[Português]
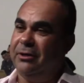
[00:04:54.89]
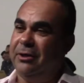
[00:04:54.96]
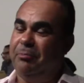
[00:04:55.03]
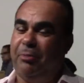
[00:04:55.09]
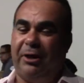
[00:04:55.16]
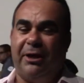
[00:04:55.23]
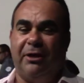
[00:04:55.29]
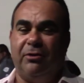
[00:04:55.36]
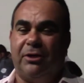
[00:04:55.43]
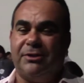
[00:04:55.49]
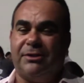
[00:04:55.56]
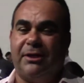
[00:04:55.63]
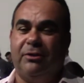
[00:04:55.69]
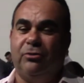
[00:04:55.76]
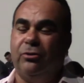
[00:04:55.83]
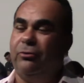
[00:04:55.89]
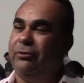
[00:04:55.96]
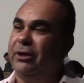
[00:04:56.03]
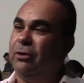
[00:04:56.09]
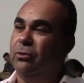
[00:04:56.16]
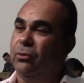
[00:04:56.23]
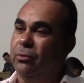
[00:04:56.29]
e para nós, sem
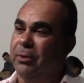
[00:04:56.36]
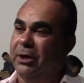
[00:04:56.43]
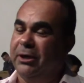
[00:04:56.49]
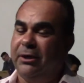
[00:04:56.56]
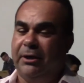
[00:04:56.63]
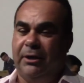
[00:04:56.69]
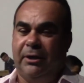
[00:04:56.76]
dúvida alguma.